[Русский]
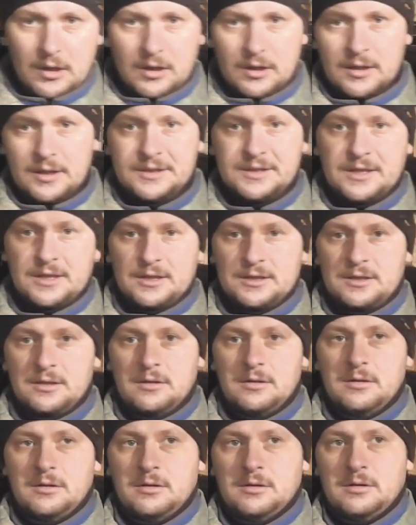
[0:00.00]

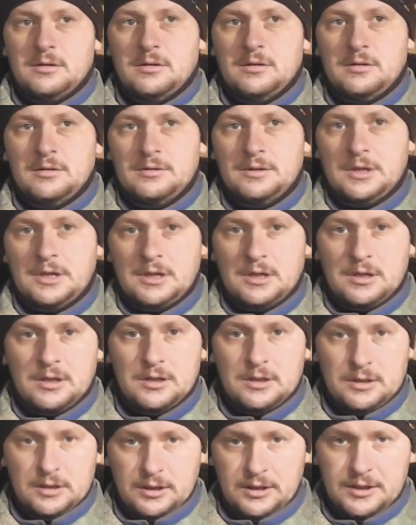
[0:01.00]
разрезал э,
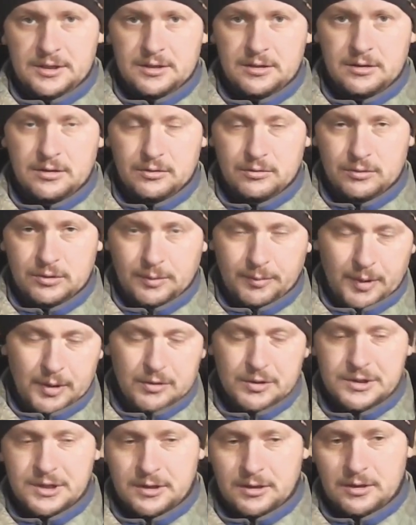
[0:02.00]
на лист, ну, на
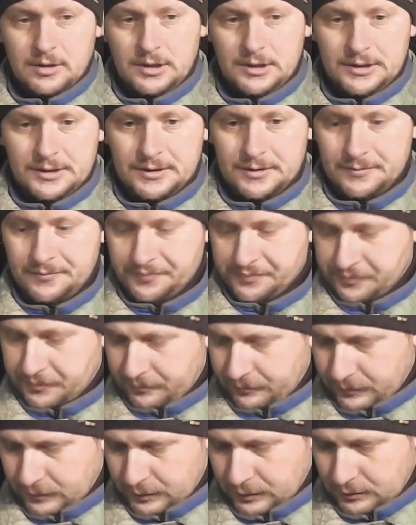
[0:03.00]
полоски лист.
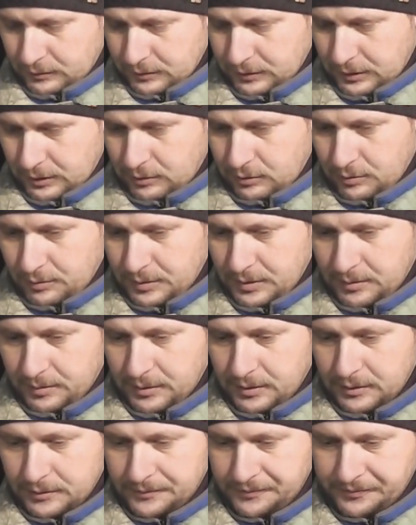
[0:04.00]
Вот какой у меня
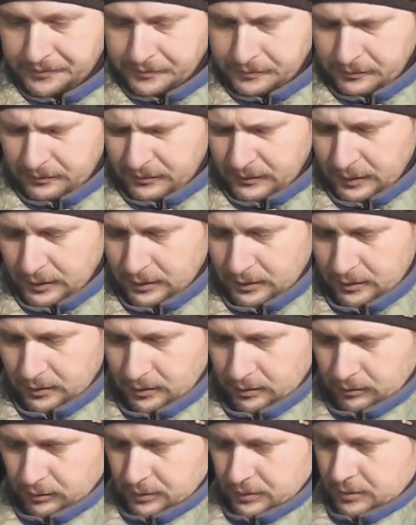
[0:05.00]
был.
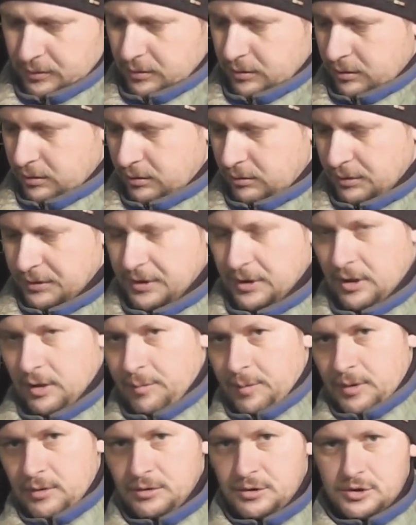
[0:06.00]
Вот. Вот
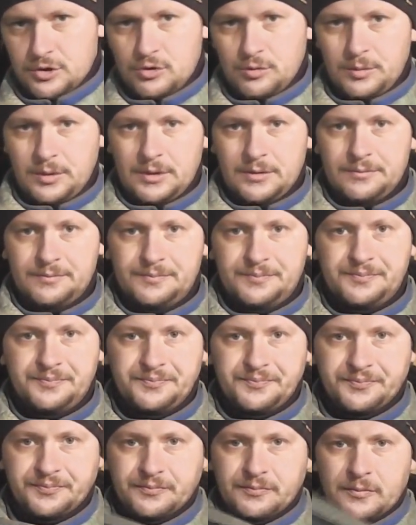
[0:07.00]
такая полосочка у меня.
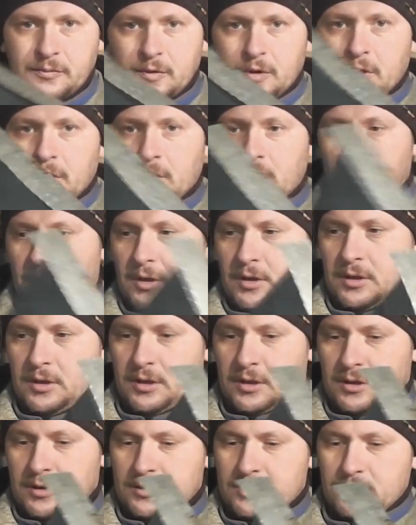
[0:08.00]

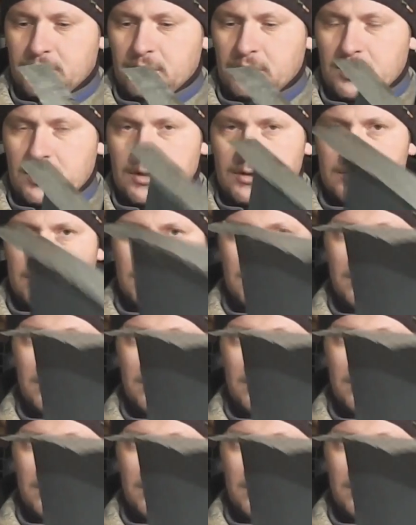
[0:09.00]
И из нее я